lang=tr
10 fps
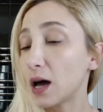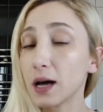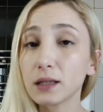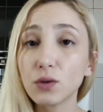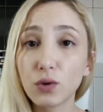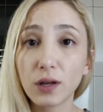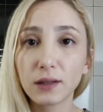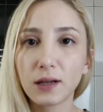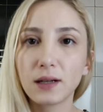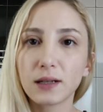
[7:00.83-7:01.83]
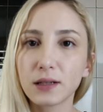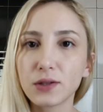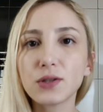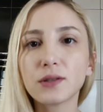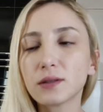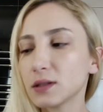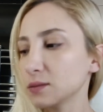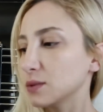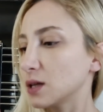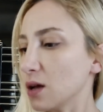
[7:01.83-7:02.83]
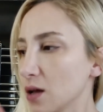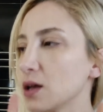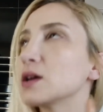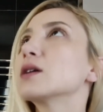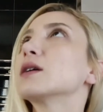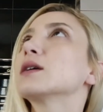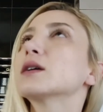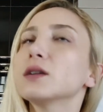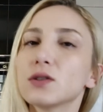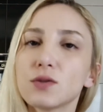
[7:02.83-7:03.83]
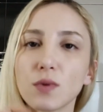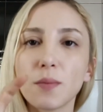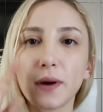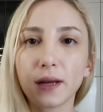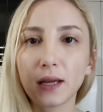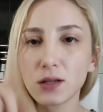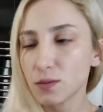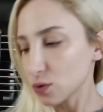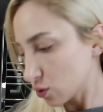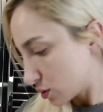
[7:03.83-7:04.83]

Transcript: hangi oranlarla karıştırdığımı da e, karışım yaparken şimdi